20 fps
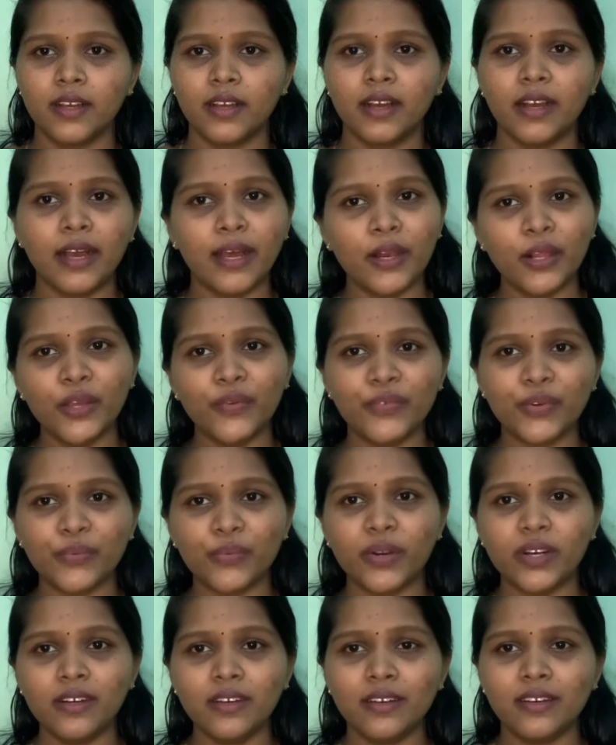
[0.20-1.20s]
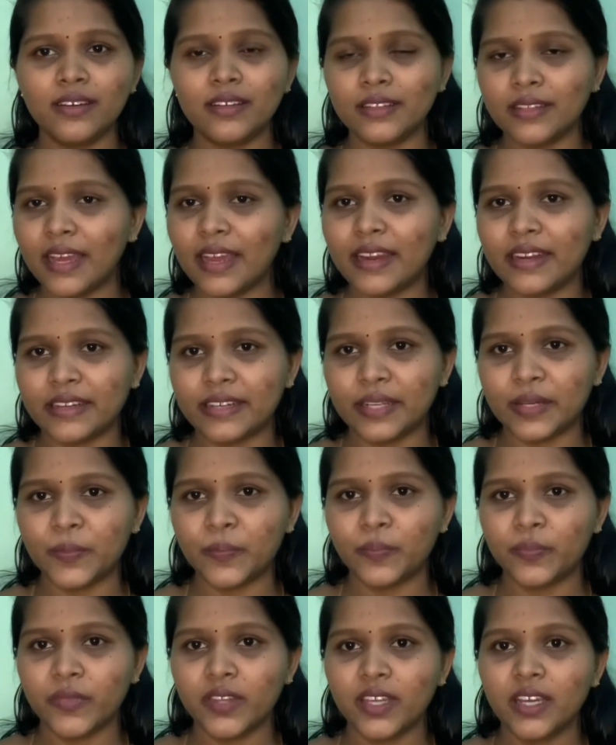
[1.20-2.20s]
ஹலோ எவ்ரி ஒன் நான் ஆட்லின்
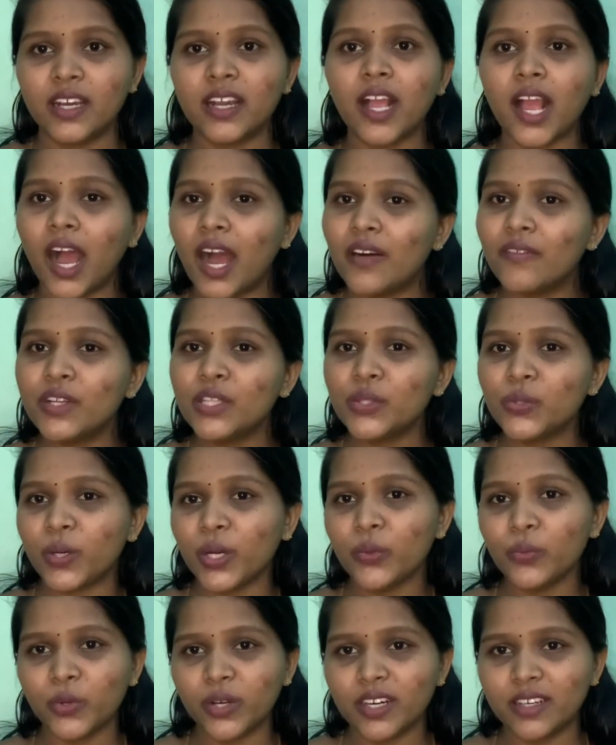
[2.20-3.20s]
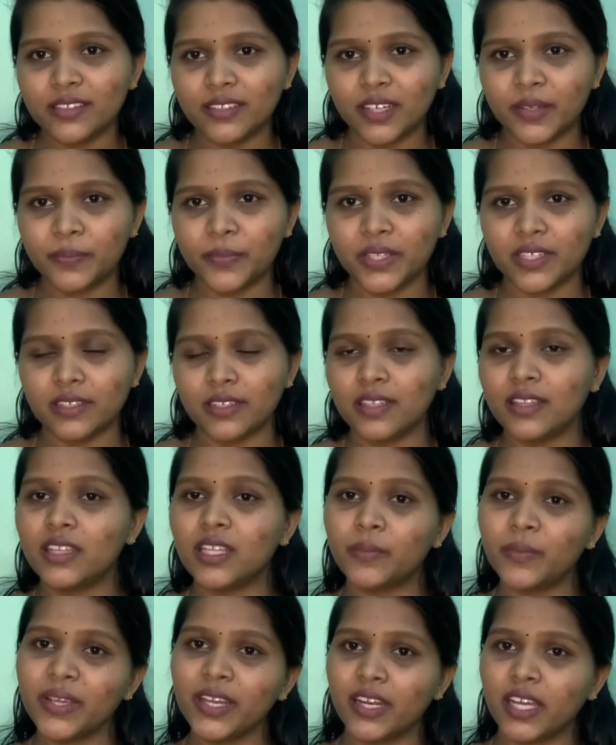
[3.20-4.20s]
காவல்துறை உங்கள் நண்பன் இது
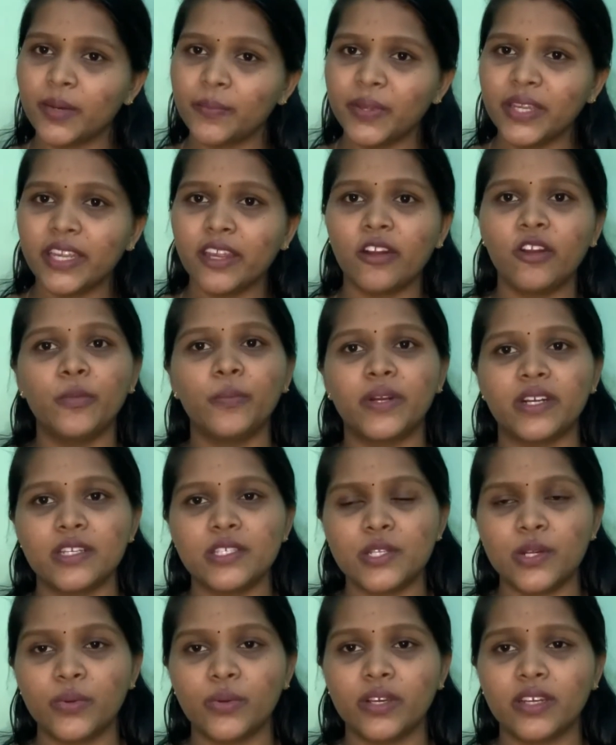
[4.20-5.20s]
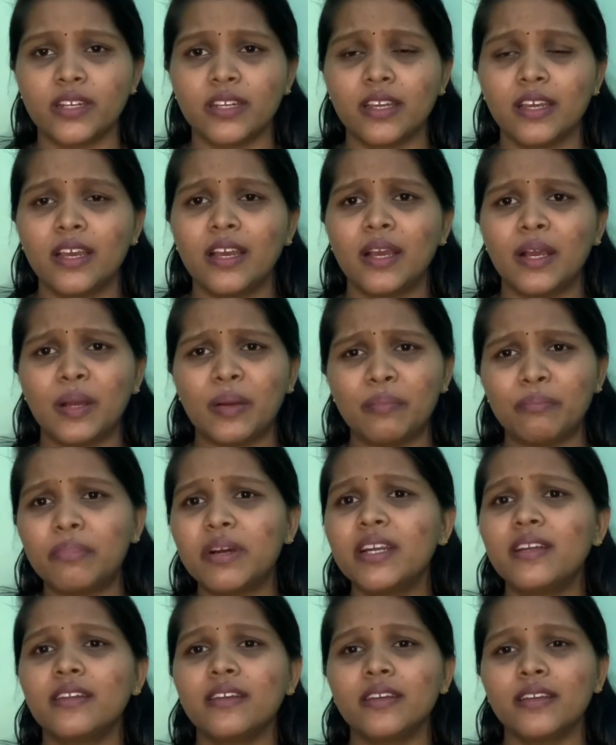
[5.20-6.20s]
நம்ம எல்லாருமே கேள்விப்பட்ட ஸ்லோகன்
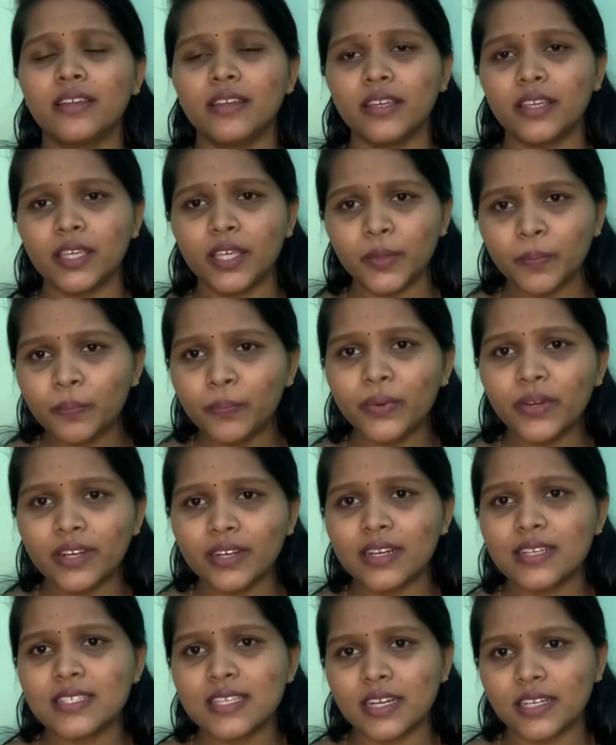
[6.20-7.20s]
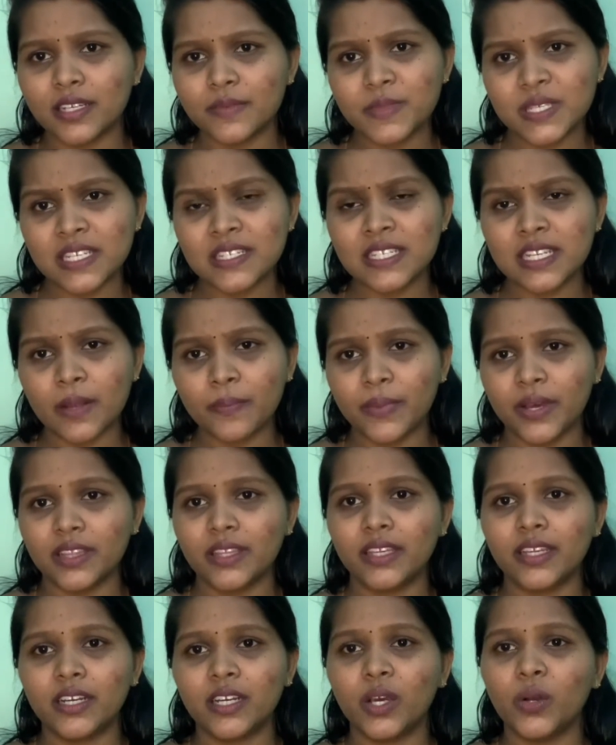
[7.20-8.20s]
பட் இப்போ இருக்கிற சர்க்கம்ஸ்டன்ஸில்
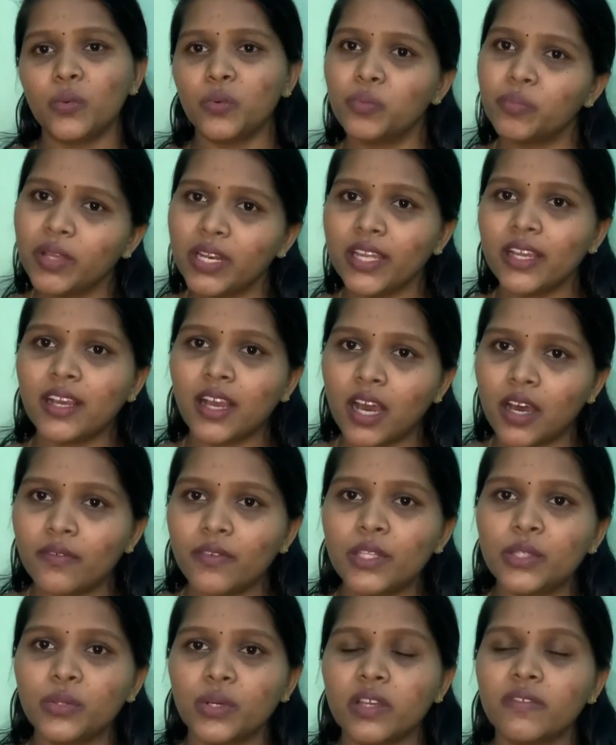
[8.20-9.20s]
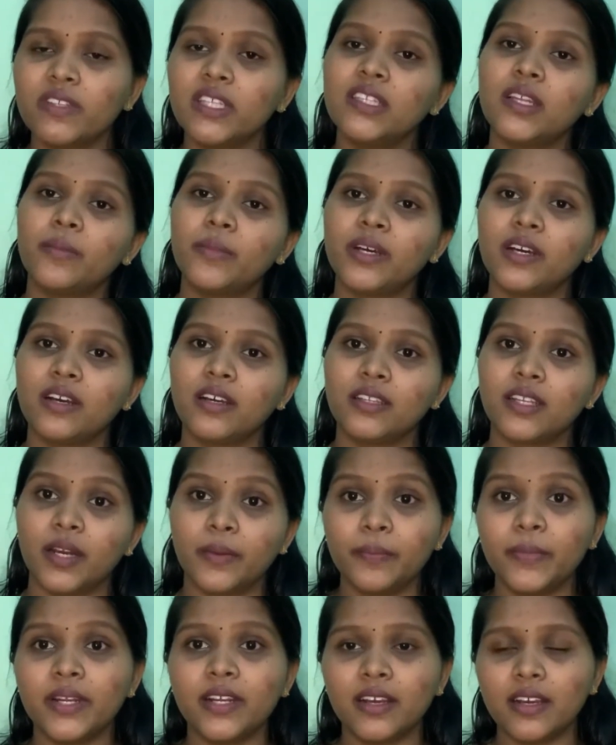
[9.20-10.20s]
பார்த்தீங்கன்னா உண்மையிலே காவல்துறை வந்து நம்ம
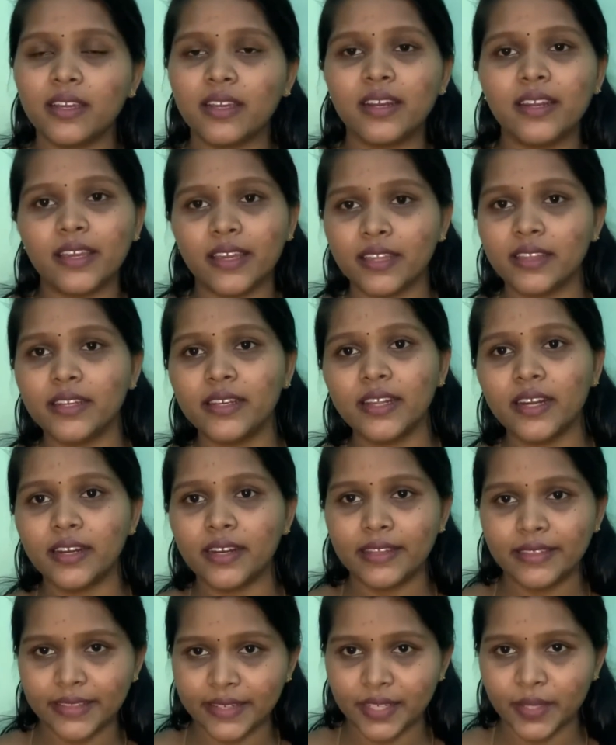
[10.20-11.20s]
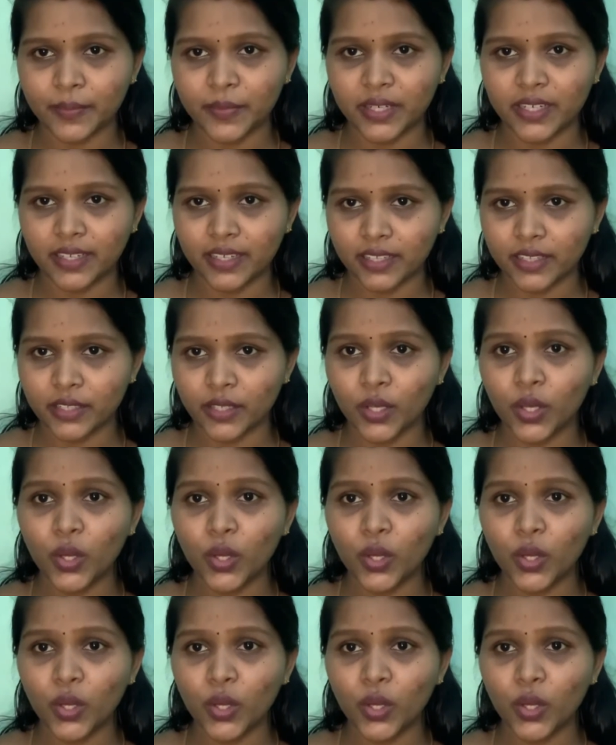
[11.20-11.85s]
நண்பனா இல்லை எதிரியானே தெரிய மாட்டேங்குது